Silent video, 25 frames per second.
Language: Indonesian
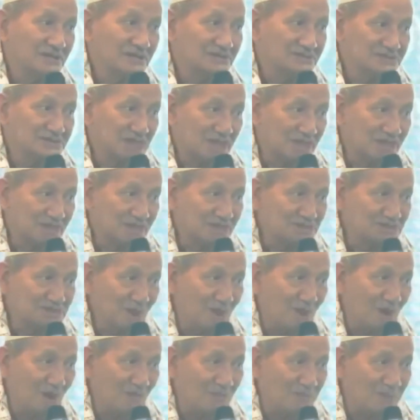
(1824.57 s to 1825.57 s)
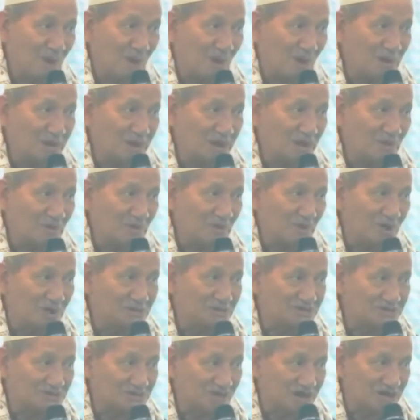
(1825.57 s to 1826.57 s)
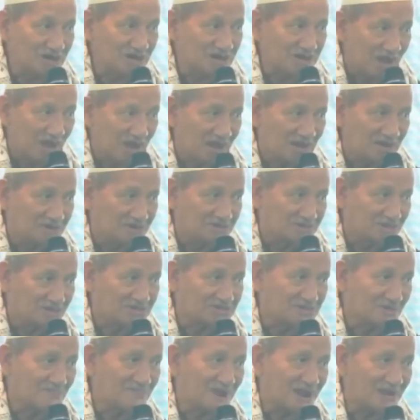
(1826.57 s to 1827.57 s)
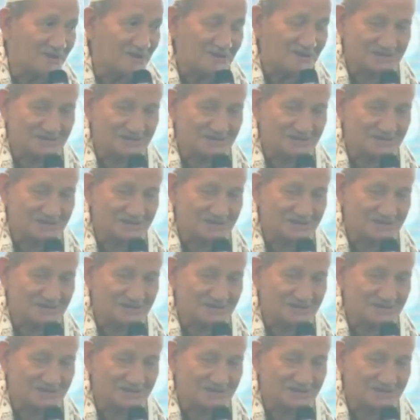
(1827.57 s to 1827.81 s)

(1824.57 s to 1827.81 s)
Sing sapane wong seneng dijembarno